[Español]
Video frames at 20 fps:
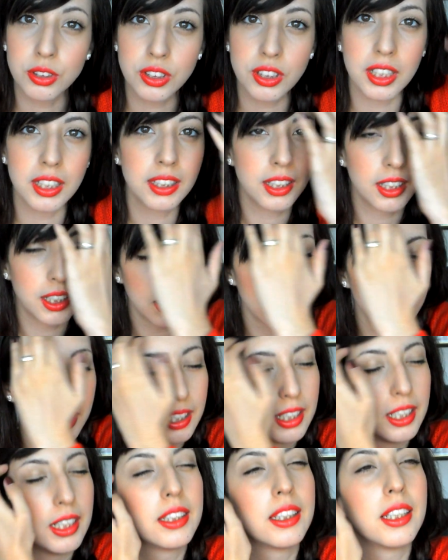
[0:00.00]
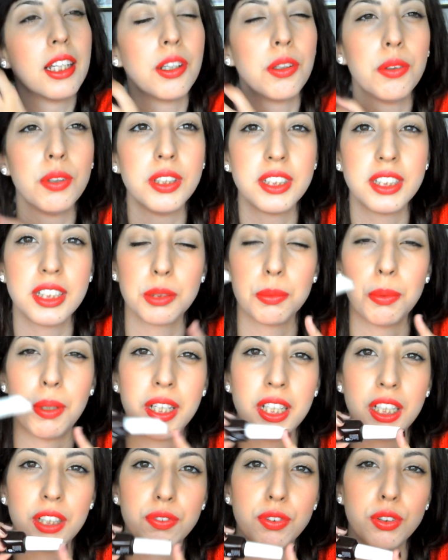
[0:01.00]
obstante, tengo hechas
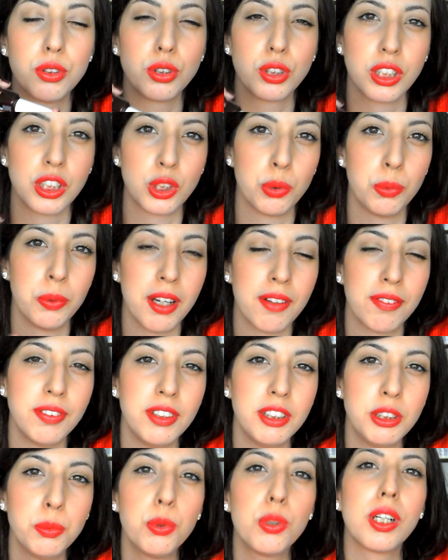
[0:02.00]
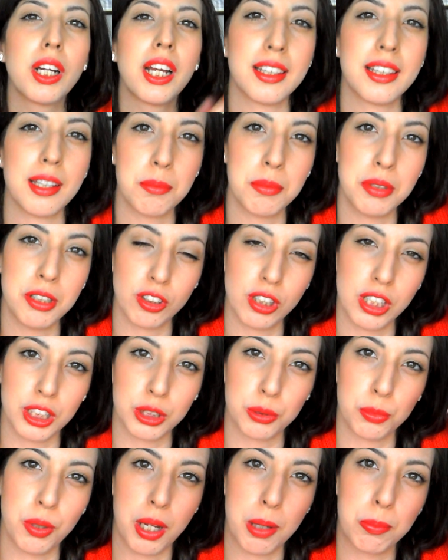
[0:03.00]
varias fotos que subí a Facebook también os
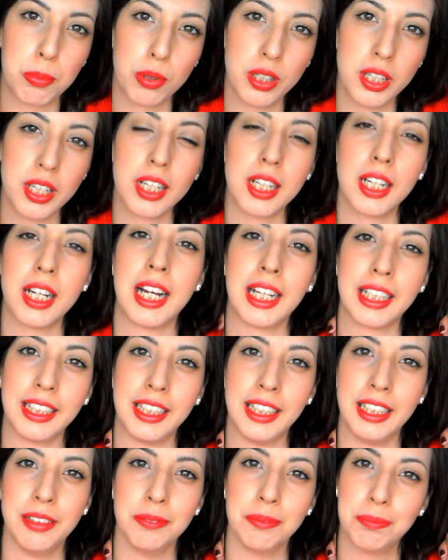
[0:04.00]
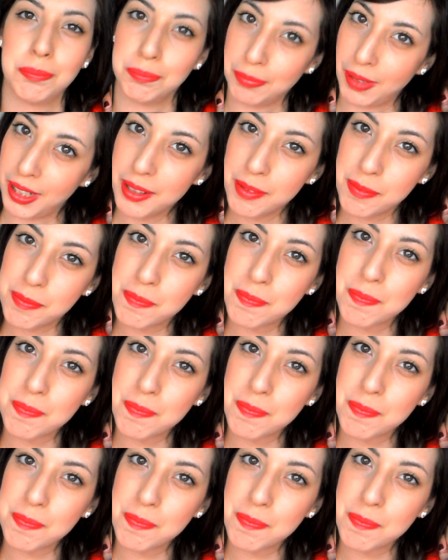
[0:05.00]
las voy a poner aquí, ¿vale?